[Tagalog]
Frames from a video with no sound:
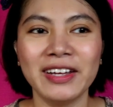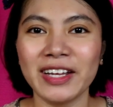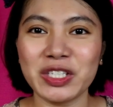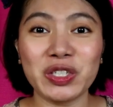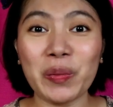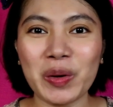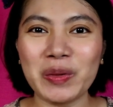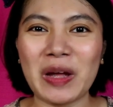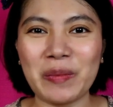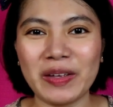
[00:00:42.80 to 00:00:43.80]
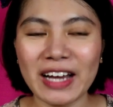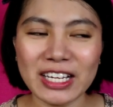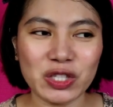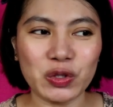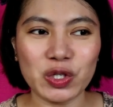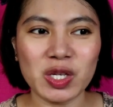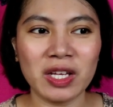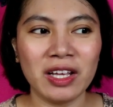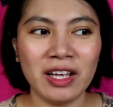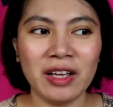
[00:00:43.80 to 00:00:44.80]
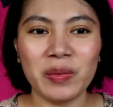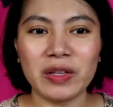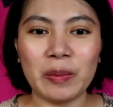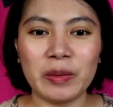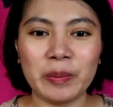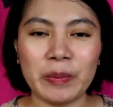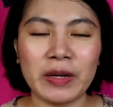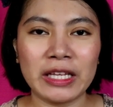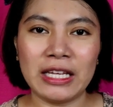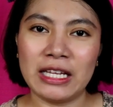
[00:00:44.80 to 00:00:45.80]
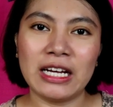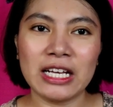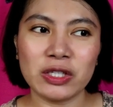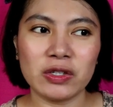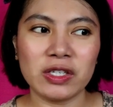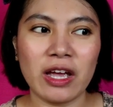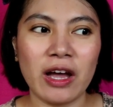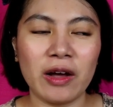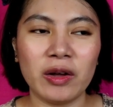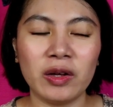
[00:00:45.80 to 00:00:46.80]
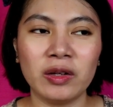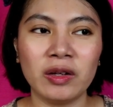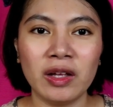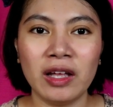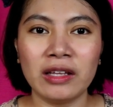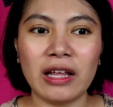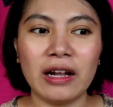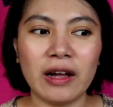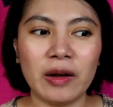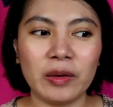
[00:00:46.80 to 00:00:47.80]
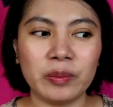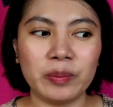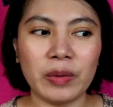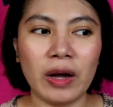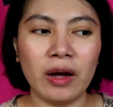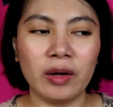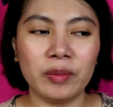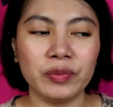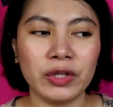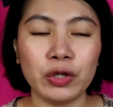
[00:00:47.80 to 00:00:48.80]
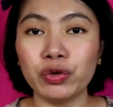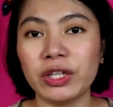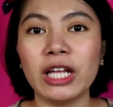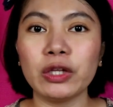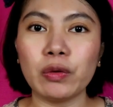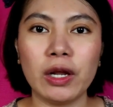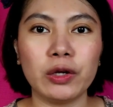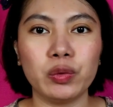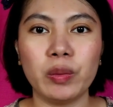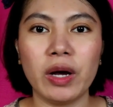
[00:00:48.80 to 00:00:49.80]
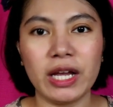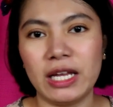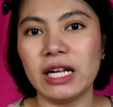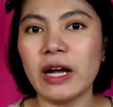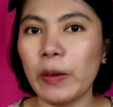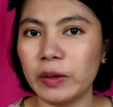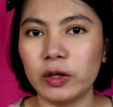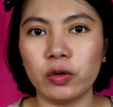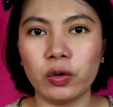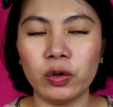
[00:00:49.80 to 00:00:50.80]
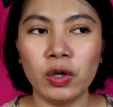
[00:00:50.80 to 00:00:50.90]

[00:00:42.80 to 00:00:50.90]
Kasi syempre madaming gastos, daming paparating na gastos. Kaya talagang uh, inuntian ko lang yung mga ginagamit ko.